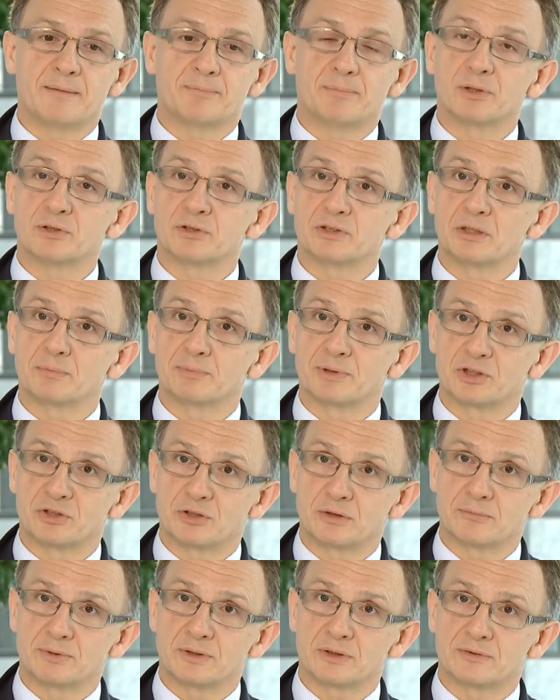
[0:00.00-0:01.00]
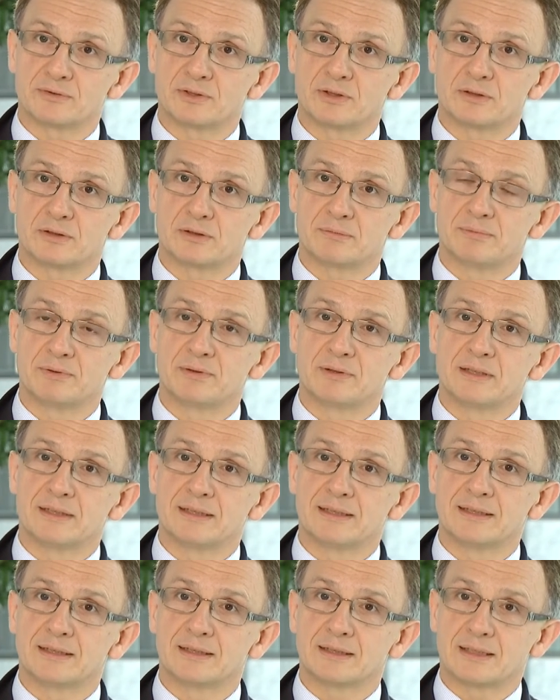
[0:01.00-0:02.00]
polskich przedsiębiorstw do
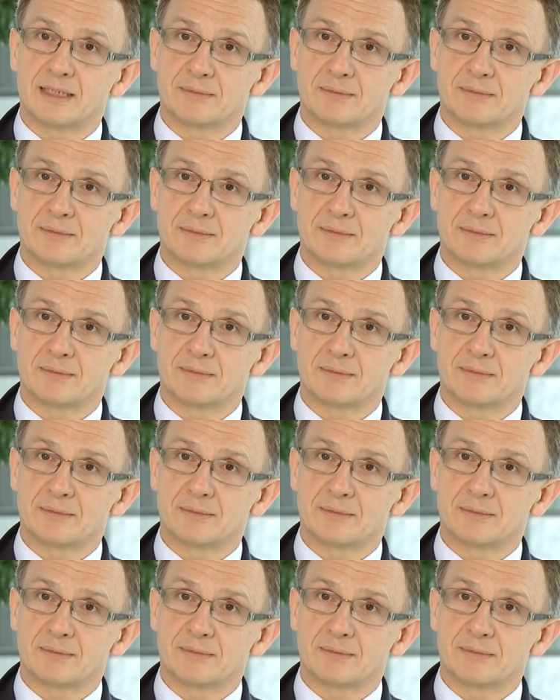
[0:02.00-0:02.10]
E,